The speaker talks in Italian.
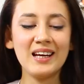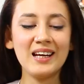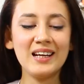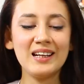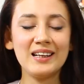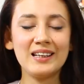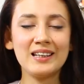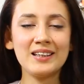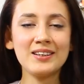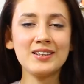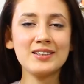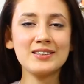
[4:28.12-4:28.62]

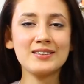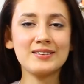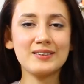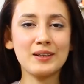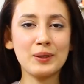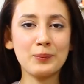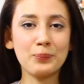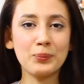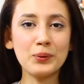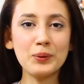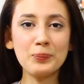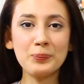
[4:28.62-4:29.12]
Le
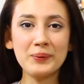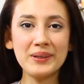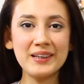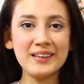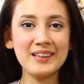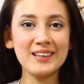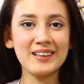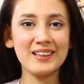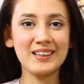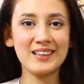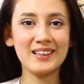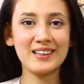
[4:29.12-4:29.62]
nostre
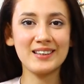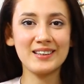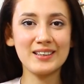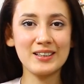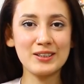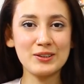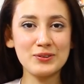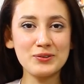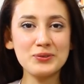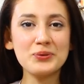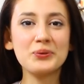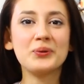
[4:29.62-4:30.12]
polpettine
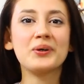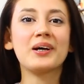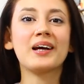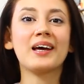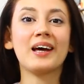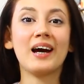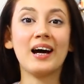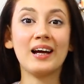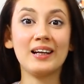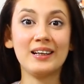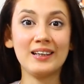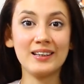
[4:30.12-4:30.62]
di
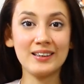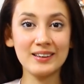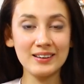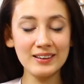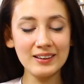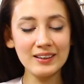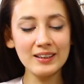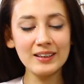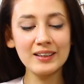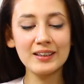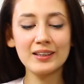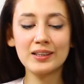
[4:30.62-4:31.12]
zucca,
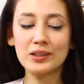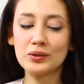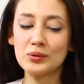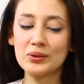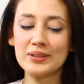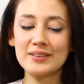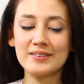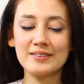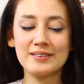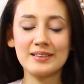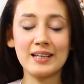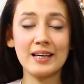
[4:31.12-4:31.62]
lenticchie
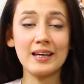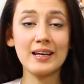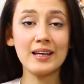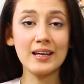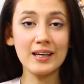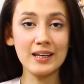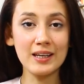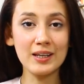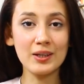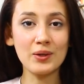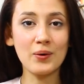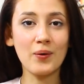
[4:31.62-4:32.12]
rosse
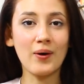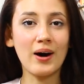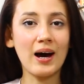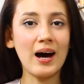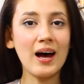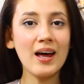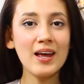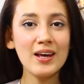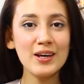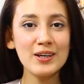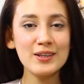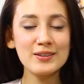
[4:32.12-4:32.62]
e
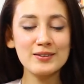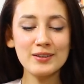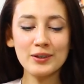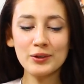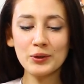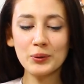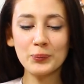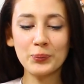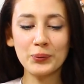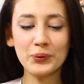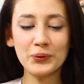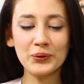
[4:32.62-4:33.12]
quinoa
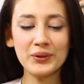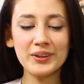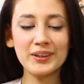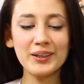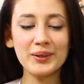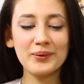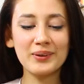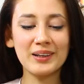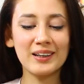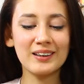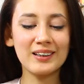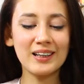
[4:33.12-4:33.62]
sono
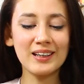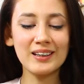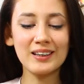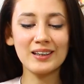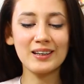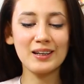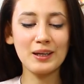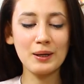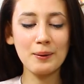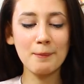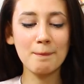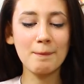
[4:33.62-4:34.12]
pronte,
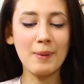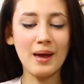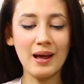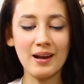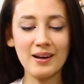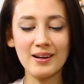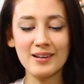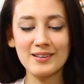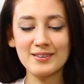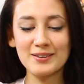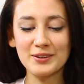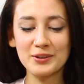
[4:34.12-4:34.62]
guardate che
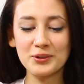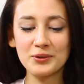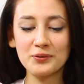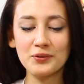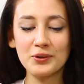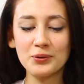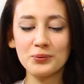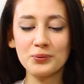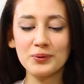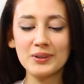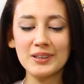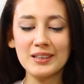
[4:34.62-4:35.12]
belle, sono
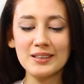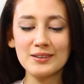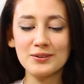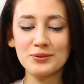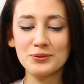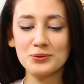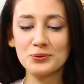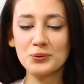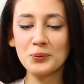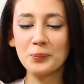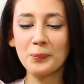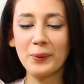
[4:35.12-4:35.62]
venute
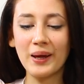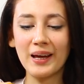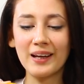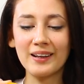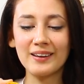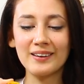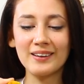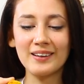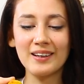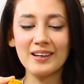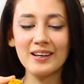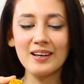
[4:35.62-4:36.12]

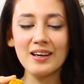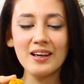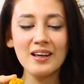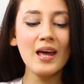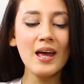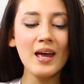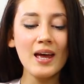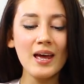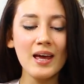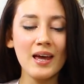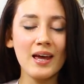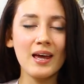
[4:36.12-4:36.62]
stupende
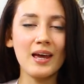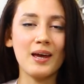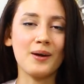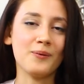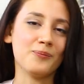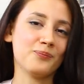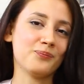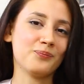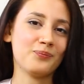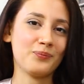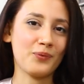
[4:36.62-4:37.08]
e